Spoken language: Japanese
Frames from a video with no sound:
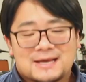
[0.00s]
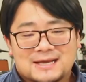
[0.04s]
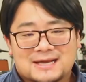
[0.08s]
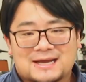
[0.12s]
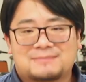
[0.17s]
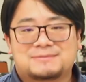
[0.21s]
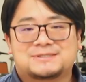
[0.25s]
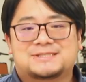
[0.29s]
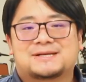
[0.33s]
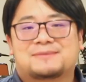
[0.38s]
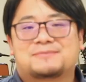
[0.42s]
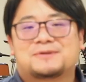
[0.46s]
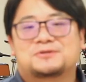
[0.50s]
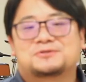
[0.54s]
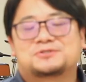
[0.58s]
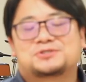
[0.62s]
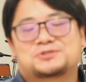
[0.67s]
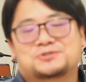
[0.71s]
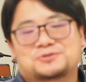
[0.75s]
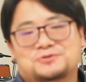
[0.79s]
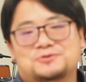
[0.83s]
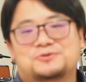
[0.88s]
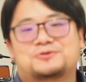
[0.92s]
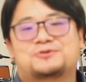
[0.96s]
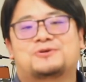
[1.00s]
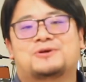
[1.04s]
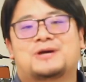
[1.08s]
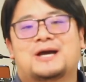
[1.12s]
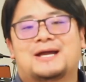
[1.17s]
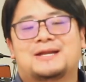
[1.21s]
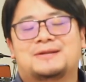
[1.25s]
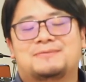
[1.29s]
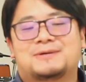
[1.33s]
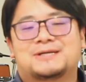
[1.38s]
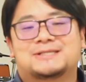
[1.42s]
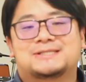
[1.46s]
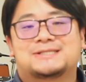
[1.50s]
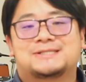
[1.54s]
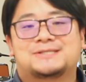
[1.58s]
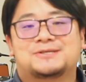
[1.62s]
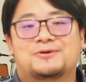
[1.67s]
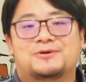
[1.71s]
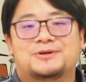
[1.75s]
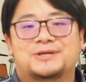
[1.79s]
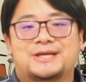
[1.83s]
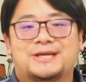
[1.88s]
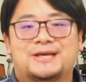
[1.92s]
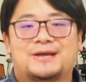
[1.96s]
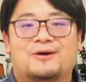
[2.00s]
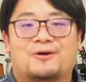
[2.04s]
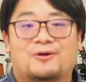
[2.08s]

神様の祝福がありますように